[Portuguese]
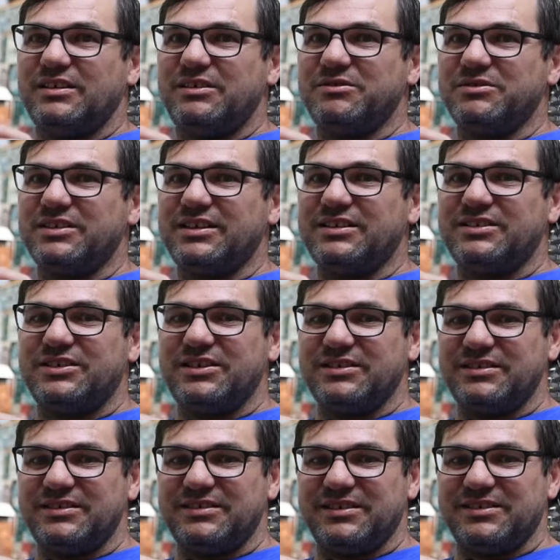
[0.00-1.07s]
E os
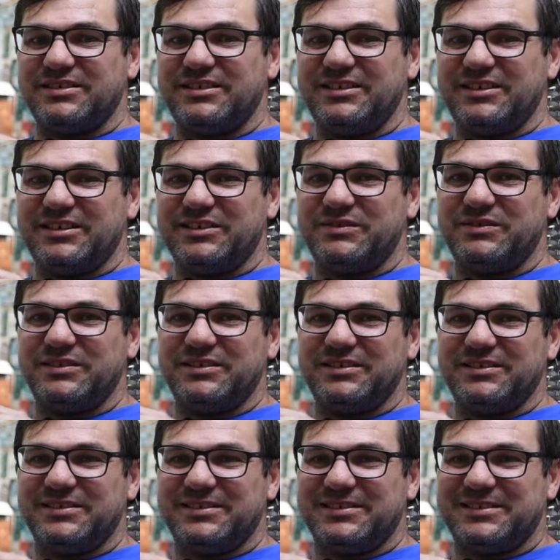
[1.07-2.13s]
artistas, assim, eles,
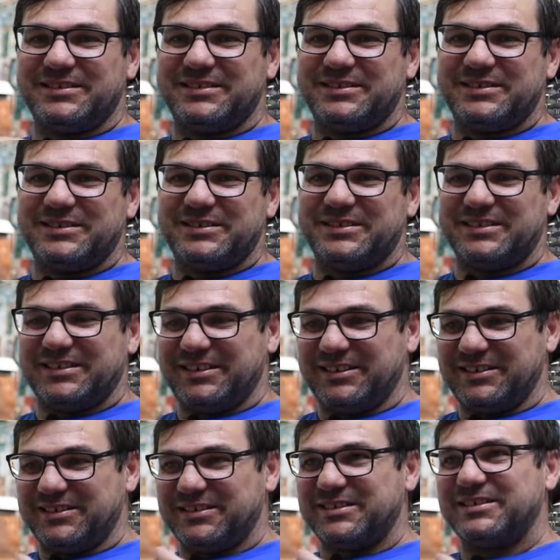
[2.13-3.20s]
eles,
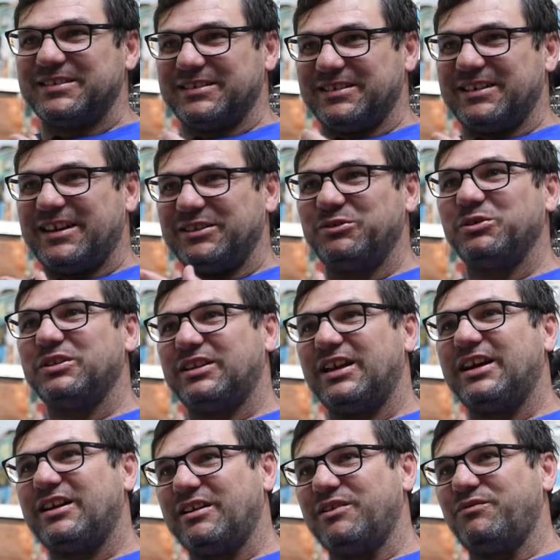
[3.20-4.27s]
eles
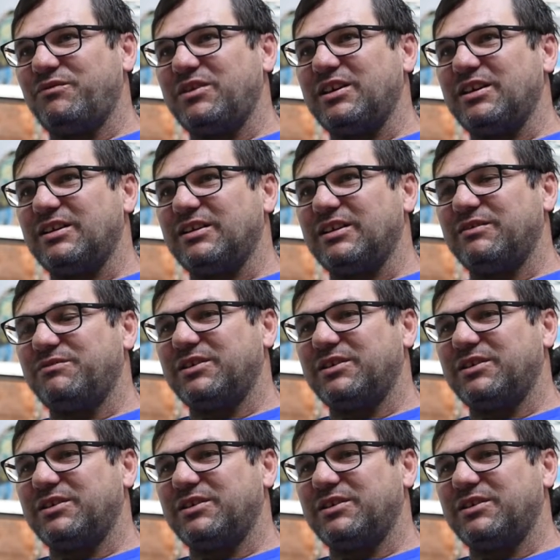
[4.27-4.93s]
adotaram a feira, né?